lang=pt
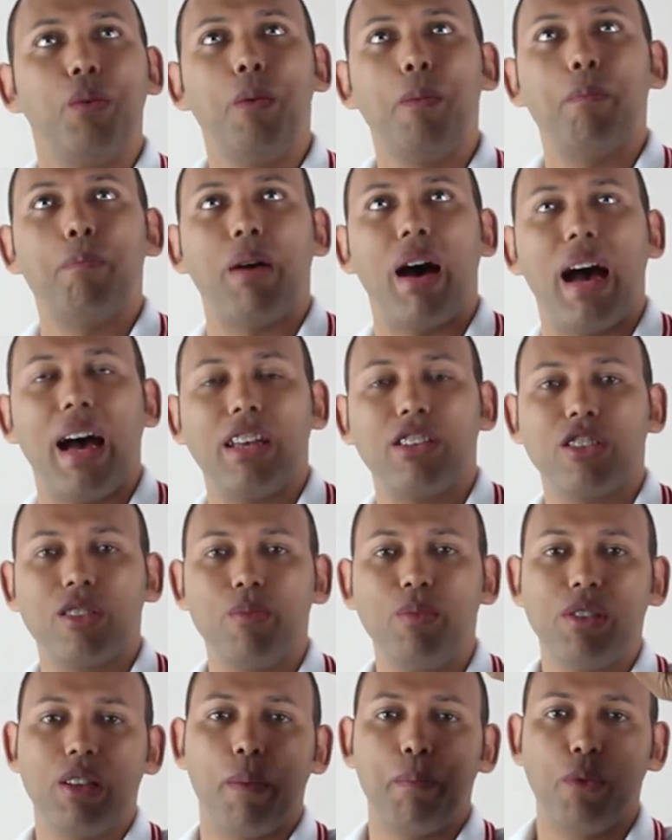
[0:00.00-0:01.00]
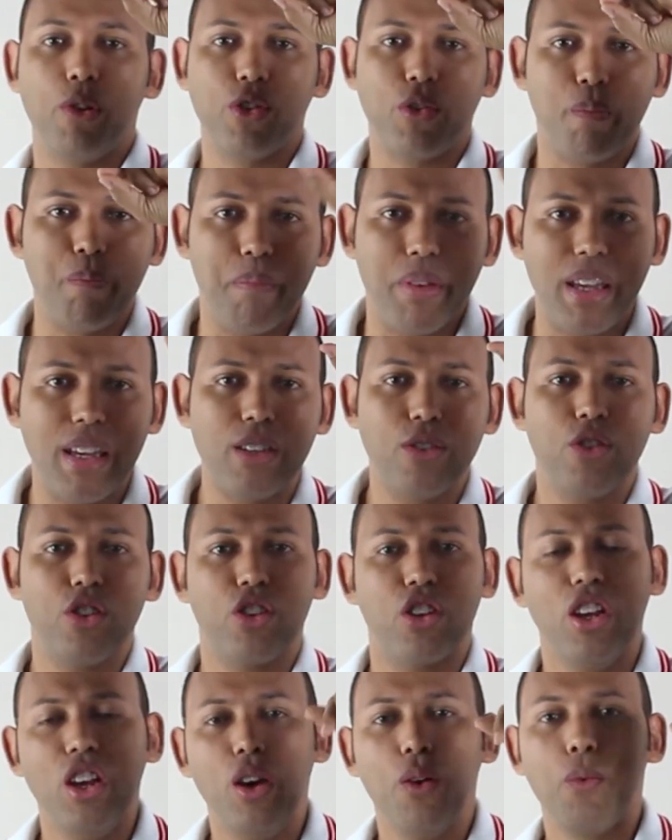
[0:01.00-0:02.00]
um máximo, depois
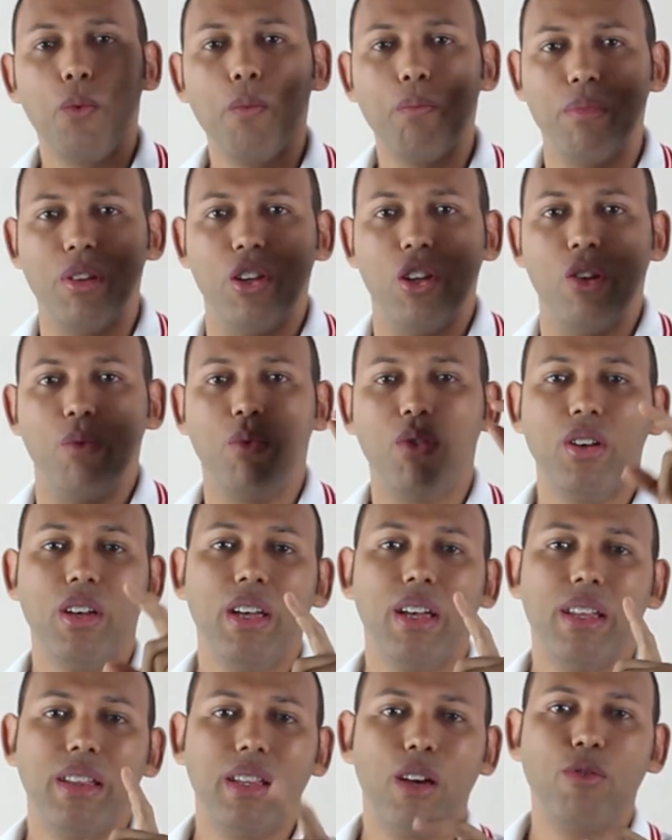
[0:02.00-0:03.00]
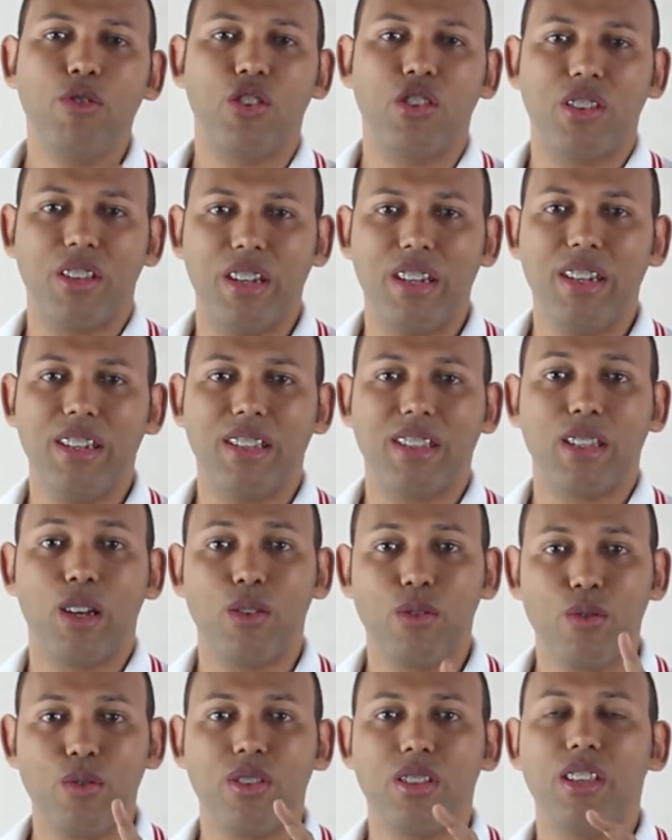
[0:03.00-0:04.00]
menos um mínimo. Não
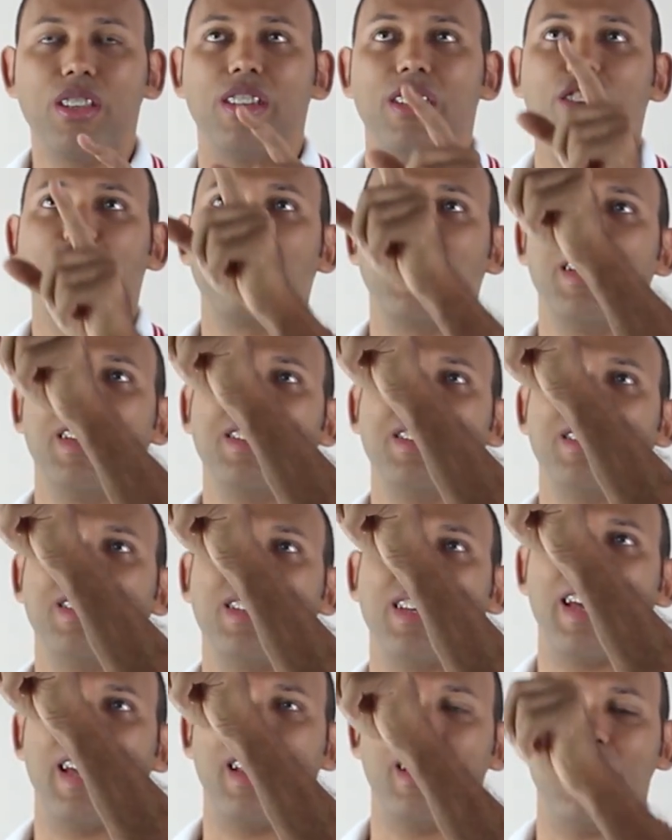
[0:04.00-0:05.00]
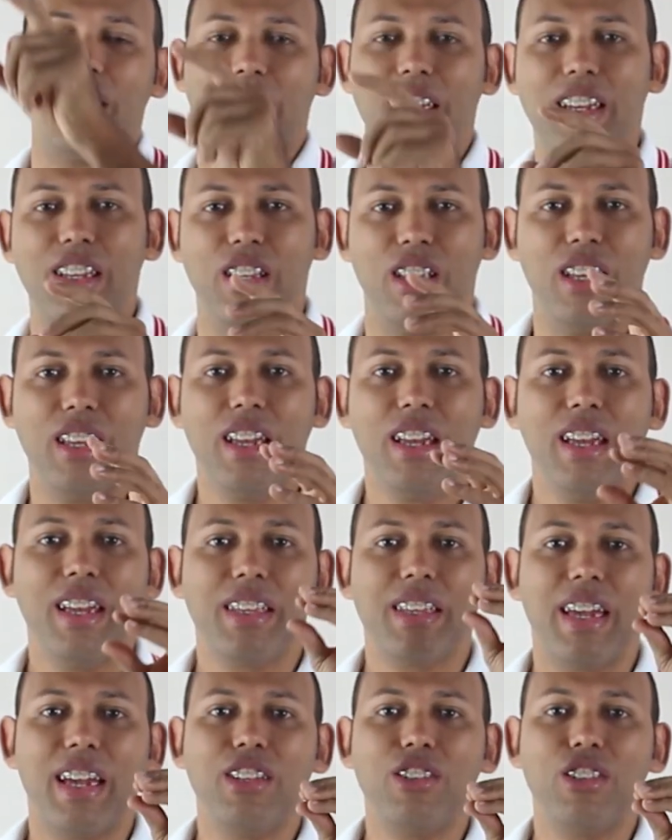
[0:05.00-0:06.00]
esqueça do seguinte, esse ln
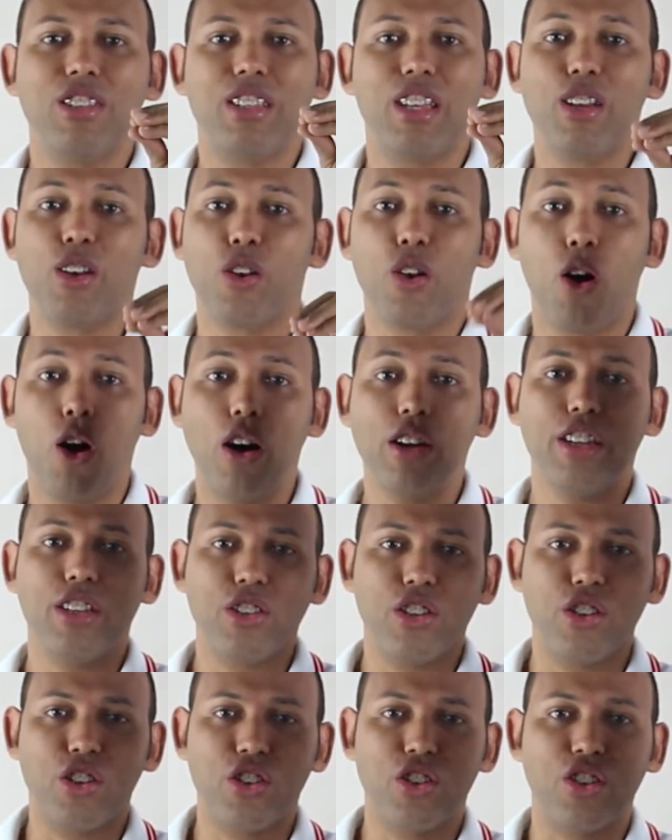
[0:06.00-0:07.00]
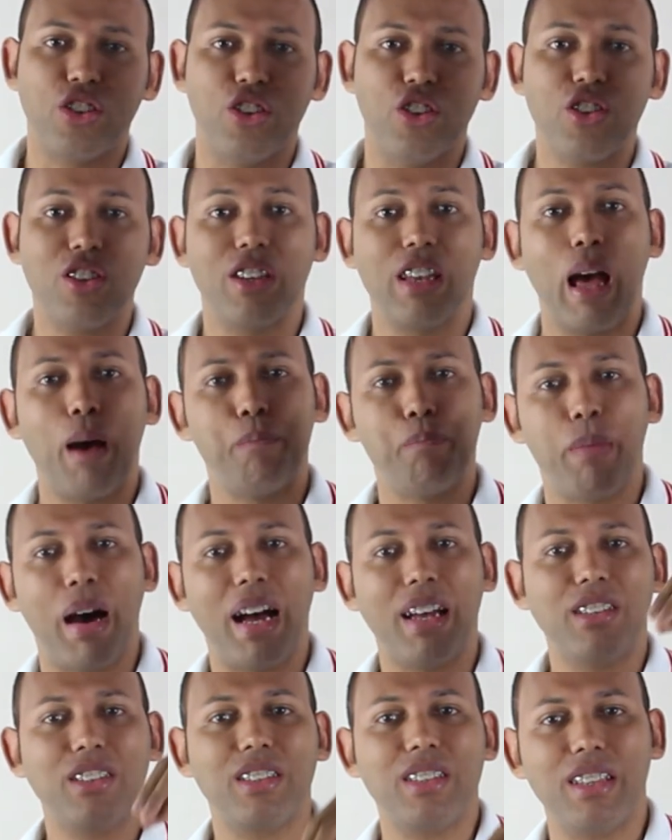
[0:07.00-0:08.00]
quer dizer log de x na
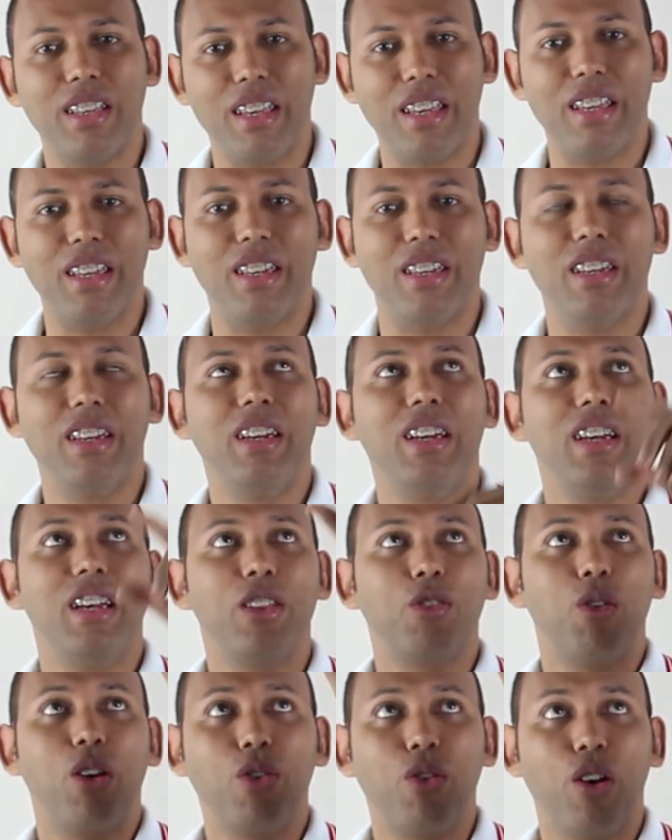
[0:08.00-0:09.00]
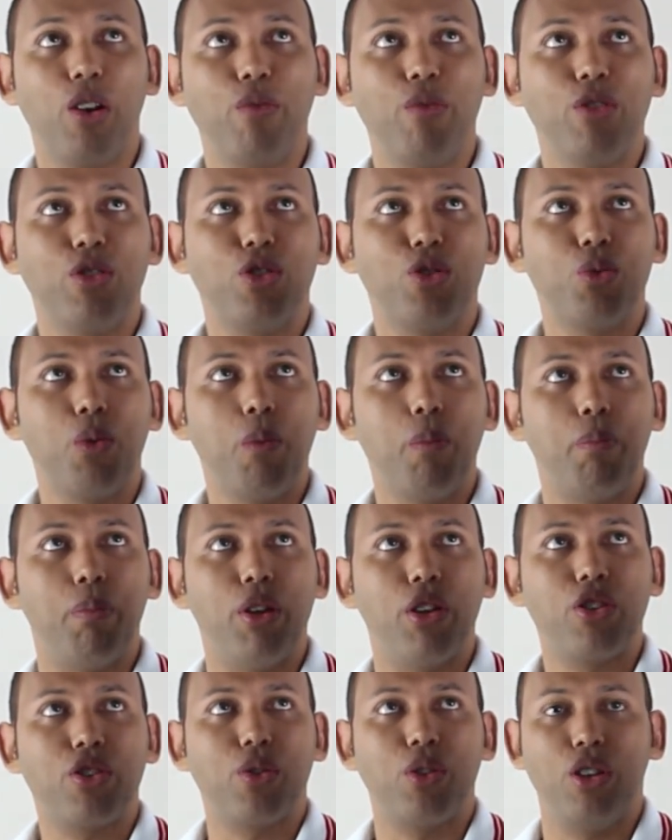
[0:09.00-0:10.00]
base e. Então agora eu vou
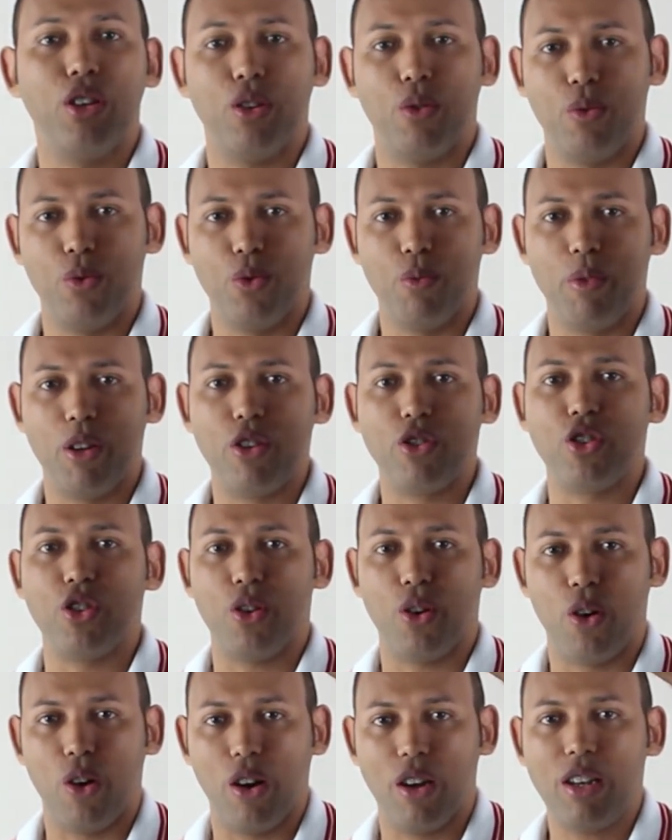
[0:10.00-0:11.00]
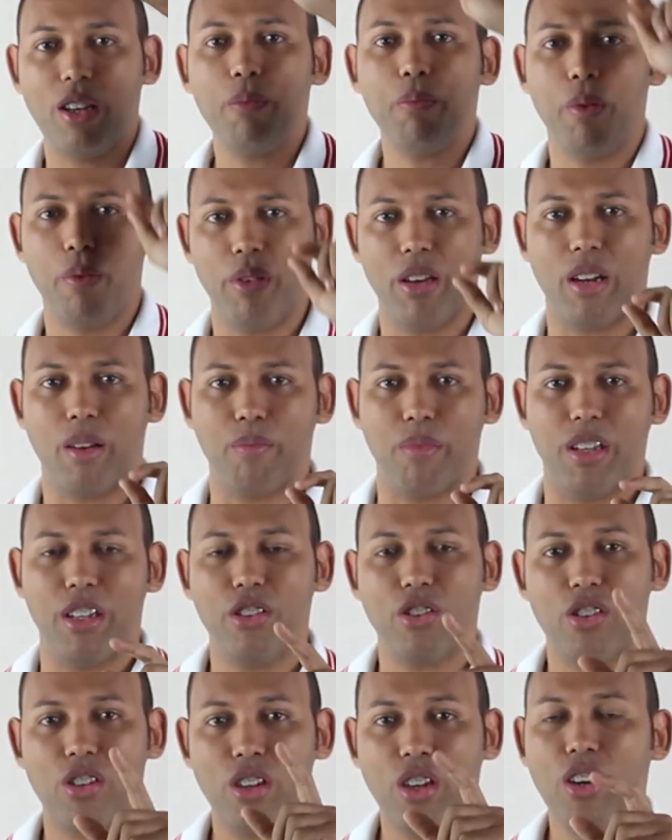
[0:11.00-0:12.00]
substituir um número de Euler
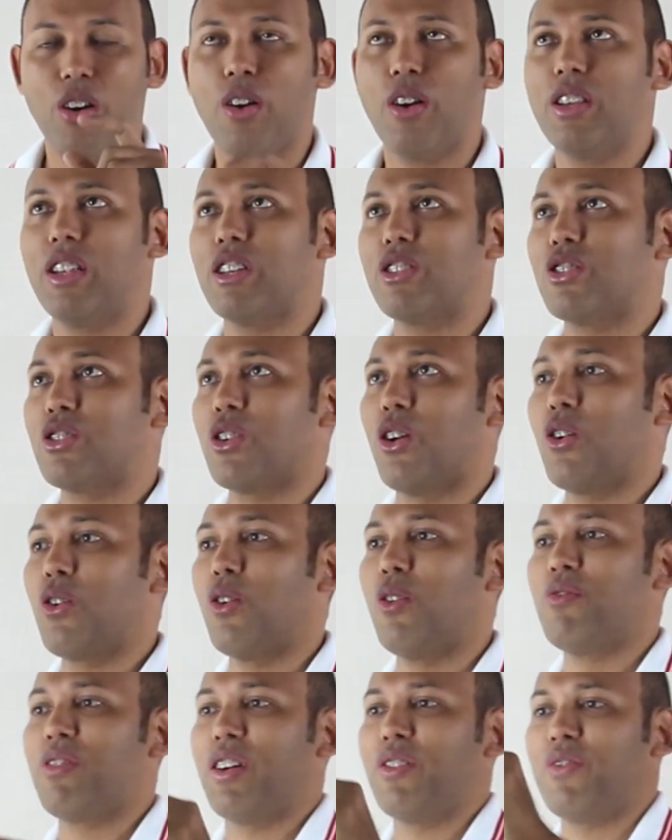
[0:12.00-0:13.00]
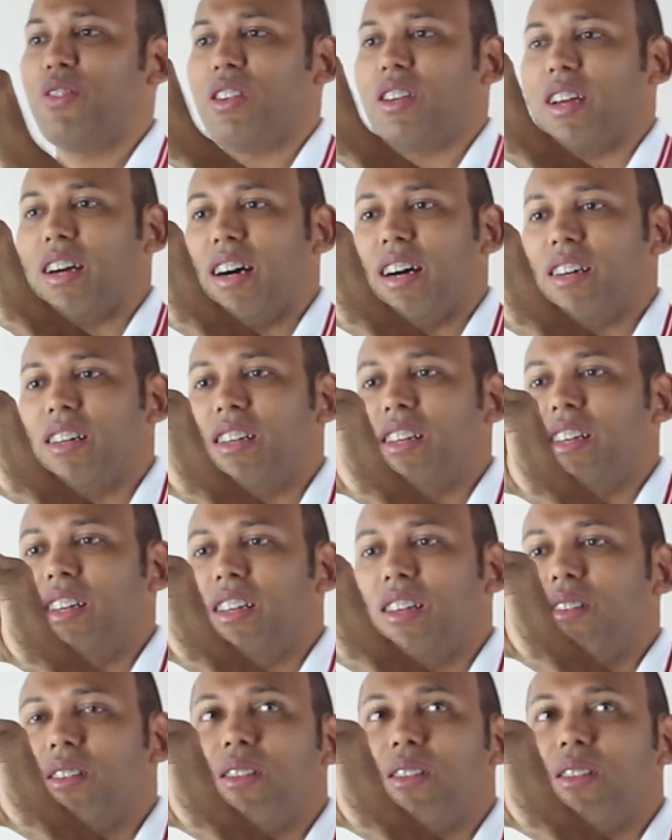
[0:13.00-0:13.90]
primeiramente. Olha só como vai ficar.